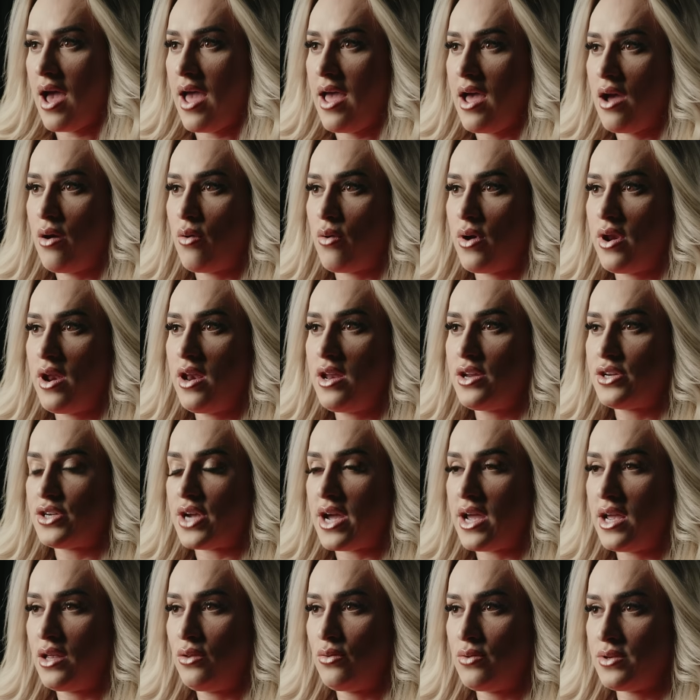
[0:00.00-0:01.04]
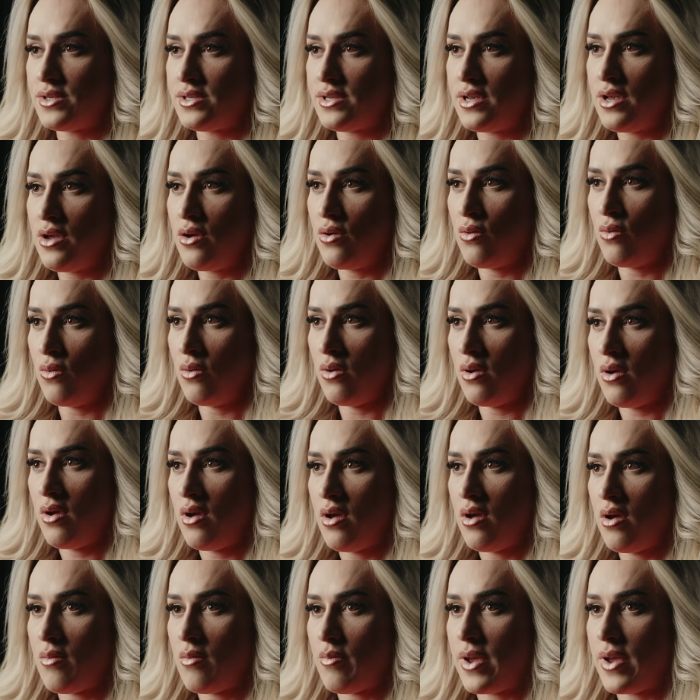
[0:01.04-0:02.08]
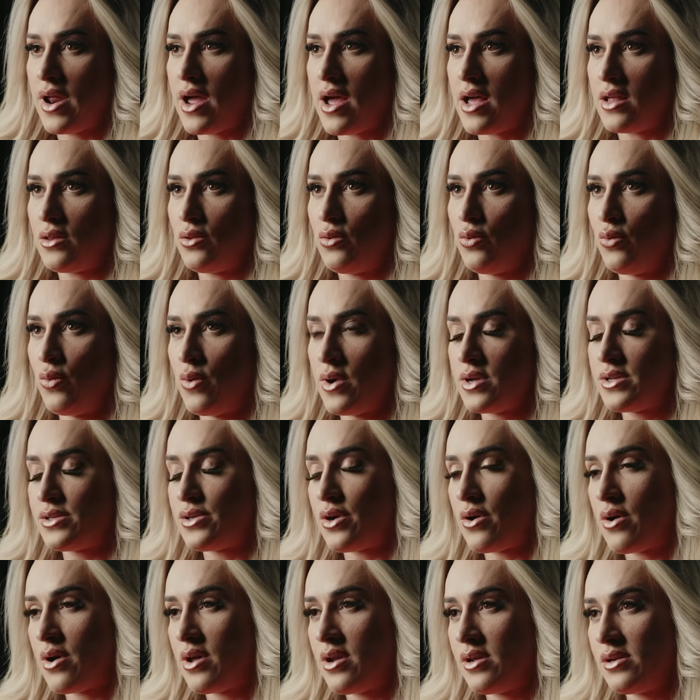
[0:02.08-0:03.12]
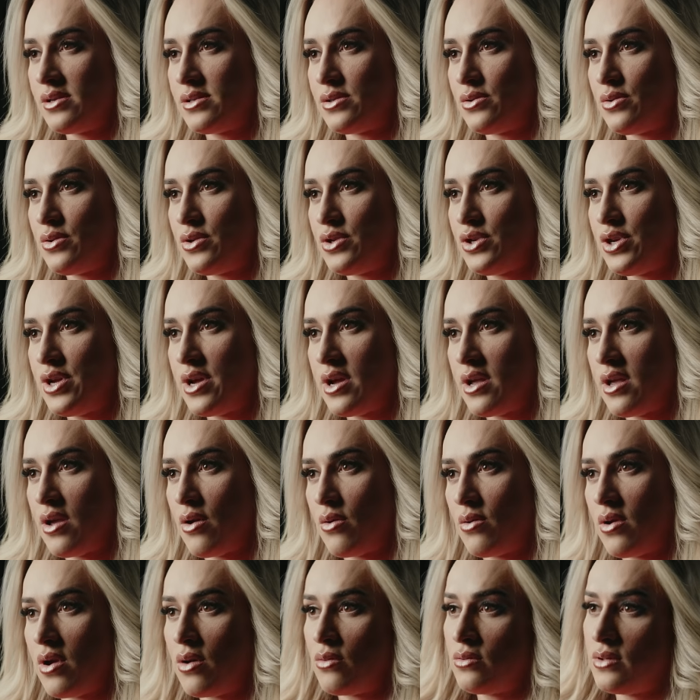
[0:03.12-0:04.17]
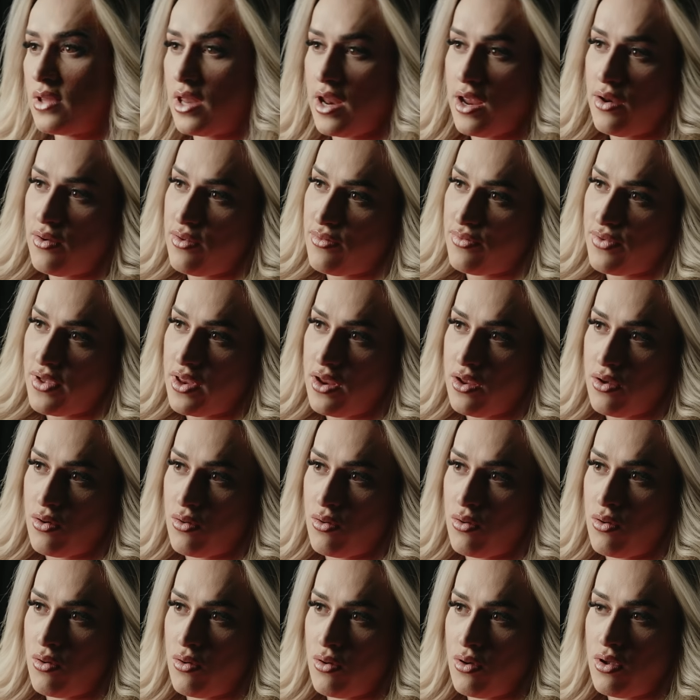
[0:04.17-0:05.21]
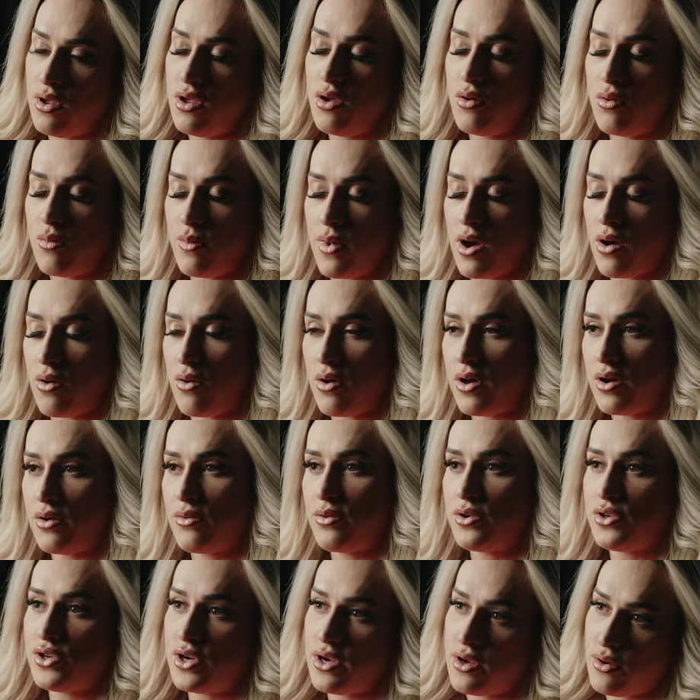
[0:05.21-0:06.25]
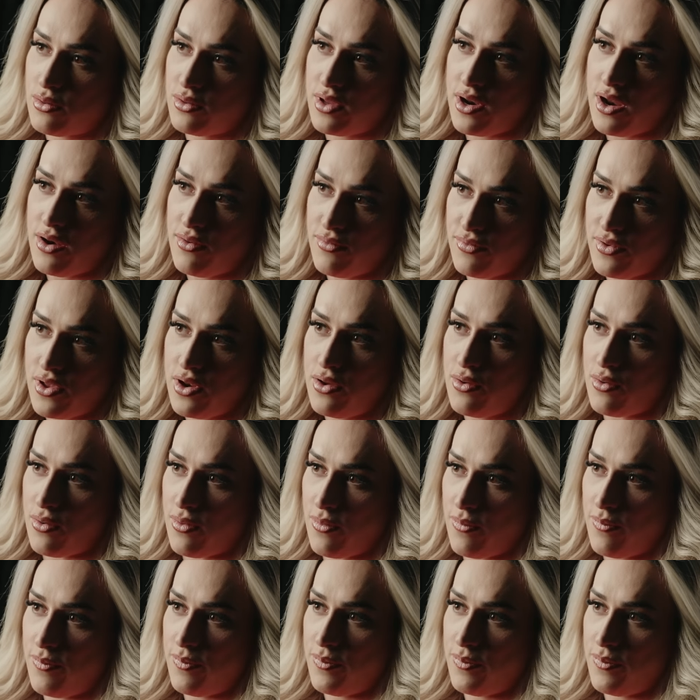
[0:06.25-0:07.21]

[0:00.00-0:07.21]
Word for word: Aí agora ele já reduziu para duas horas no dia que eu não treino inferior e uma hora no dia que eu treino inferior.